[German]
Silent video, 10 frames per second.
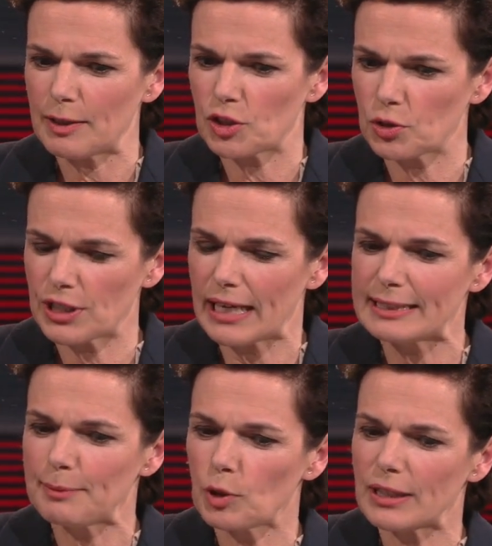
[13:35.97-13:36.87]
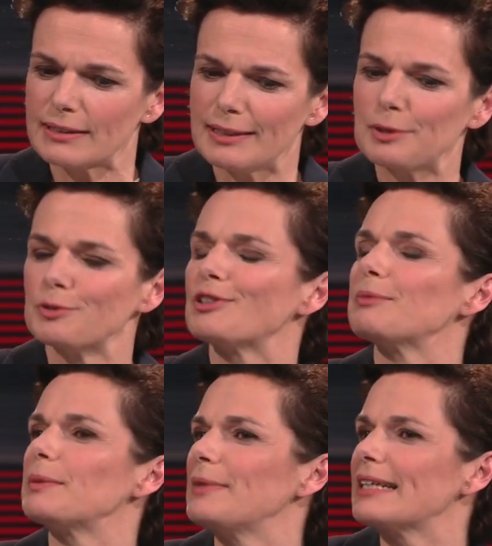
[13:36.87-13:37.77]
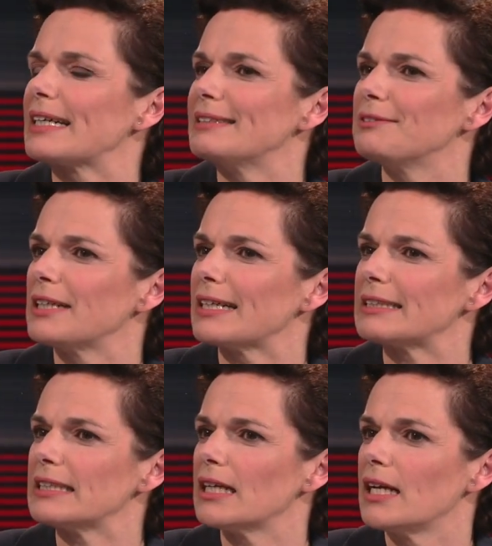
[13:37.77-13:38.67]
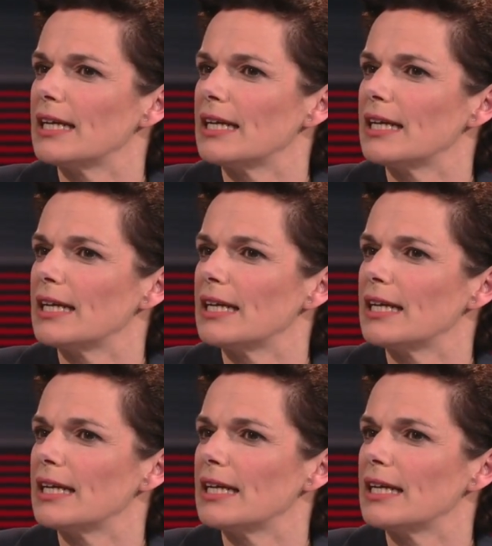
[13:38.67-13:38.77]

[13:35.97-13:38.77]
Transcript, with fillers: Sozialdemokratie unter Pamela Rendi-Wagner